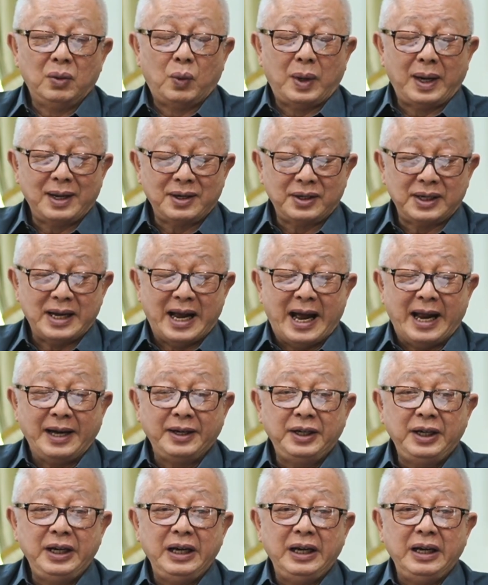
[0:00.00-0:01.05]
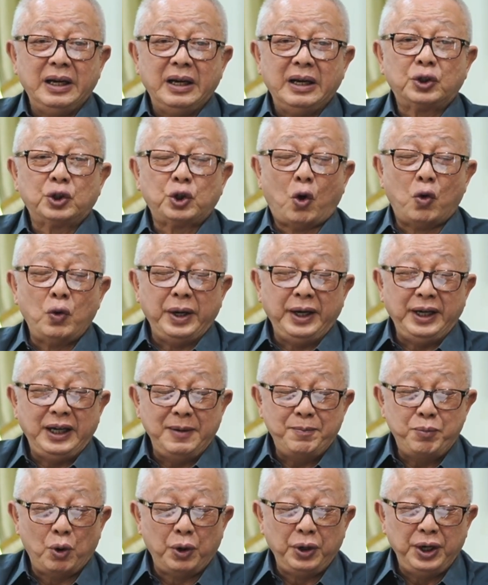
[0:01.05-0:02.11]
วารสารที่ทรงอิทธิ
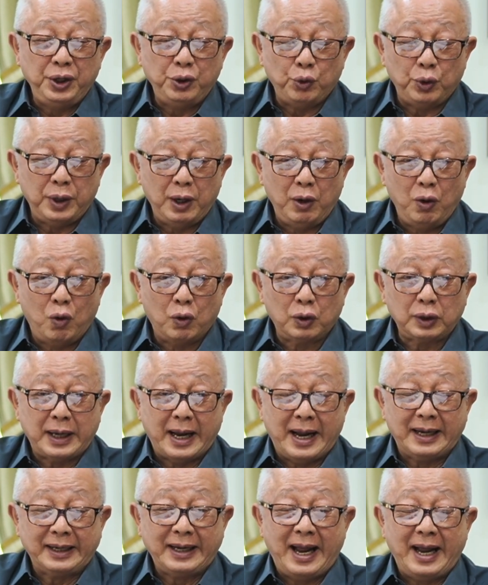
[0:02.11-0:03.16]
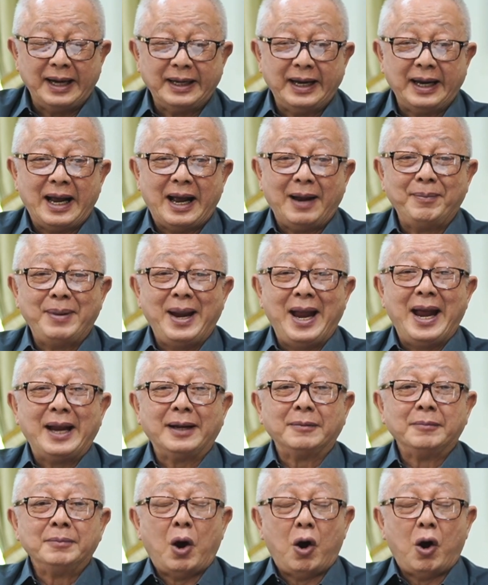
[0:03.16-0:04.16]
พลที่สุดในโลกทางด้านในการแพทย์